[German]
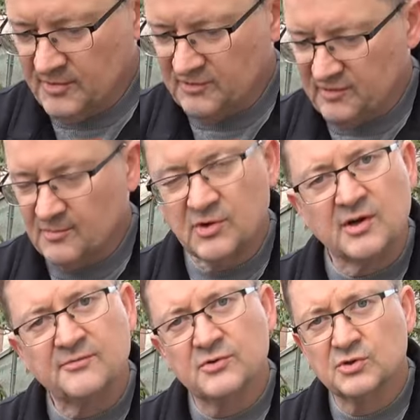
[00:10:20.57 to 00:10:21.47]
mit
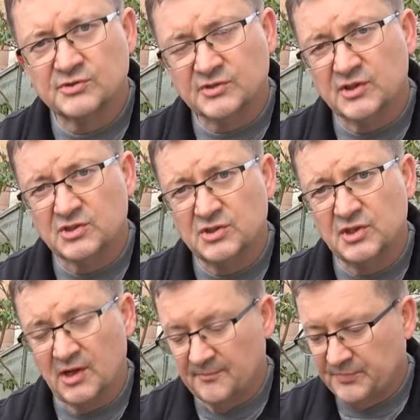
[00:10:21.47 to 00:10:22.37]
750er
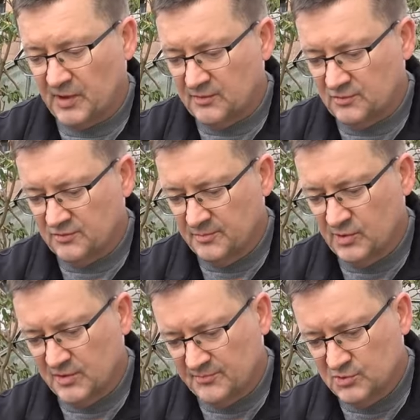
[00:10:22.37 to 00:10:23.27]
Schiene, also
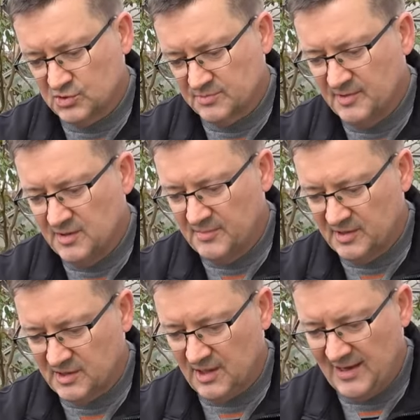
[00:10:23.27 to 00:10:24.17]
750 mm
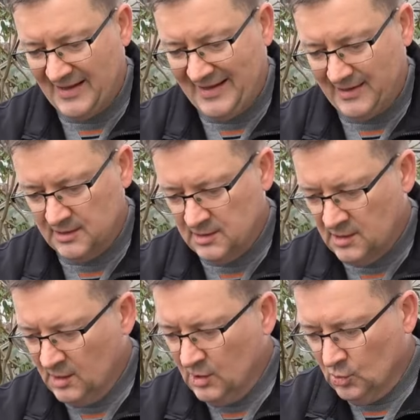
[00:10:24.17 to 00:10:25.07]
Länge
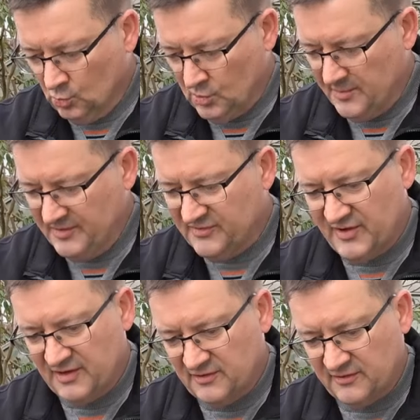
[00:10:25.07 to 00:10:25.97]
oder mit
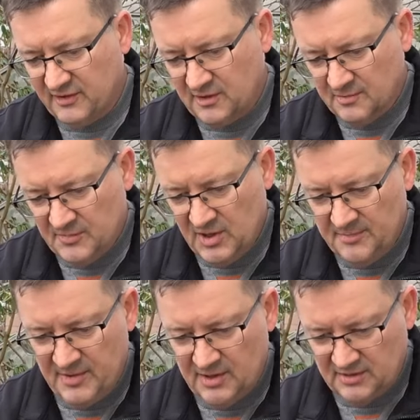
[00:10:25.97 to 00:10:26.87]
60
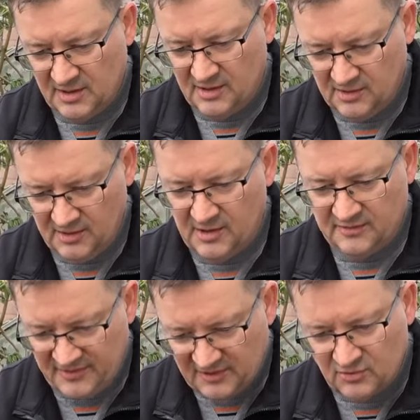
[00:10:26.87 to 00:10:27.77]
mm, äh,
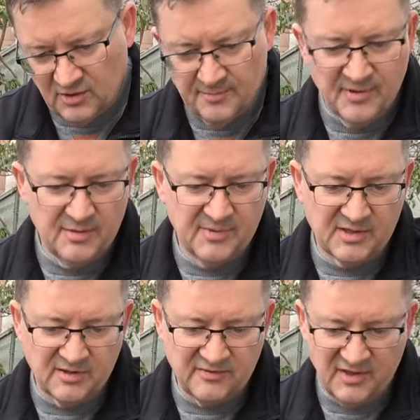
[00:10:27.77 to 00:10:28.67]
600 mm
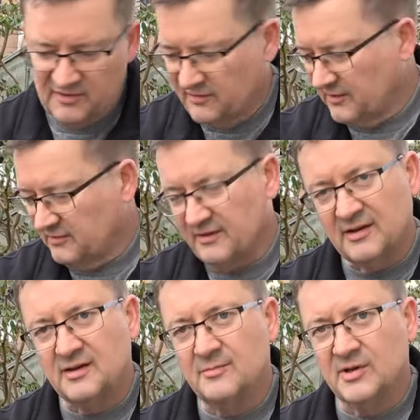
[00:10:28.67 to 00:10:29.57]
60
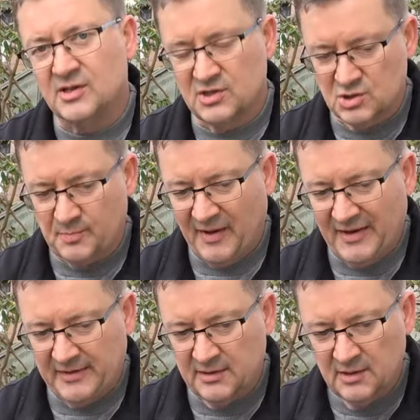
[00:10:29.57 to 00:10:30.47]
cm
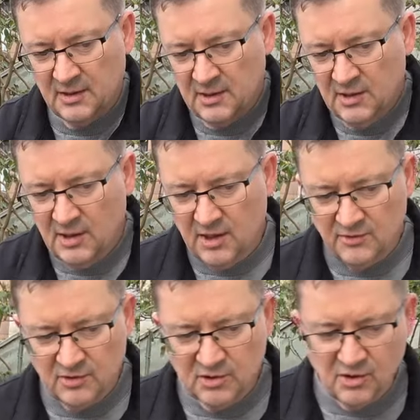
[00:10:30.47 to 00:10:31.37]
entsprechend.
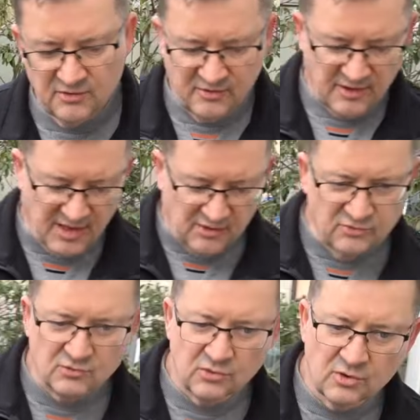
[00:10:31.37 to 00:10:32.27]
Also die könnt ihr euch
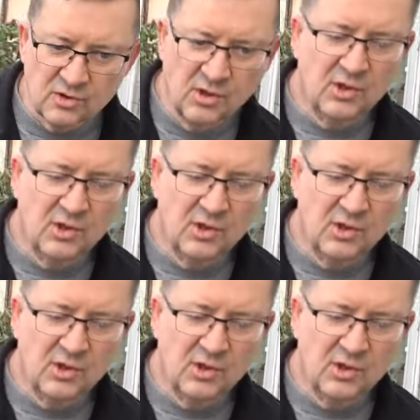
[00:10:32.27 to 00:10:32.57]
aussuchen.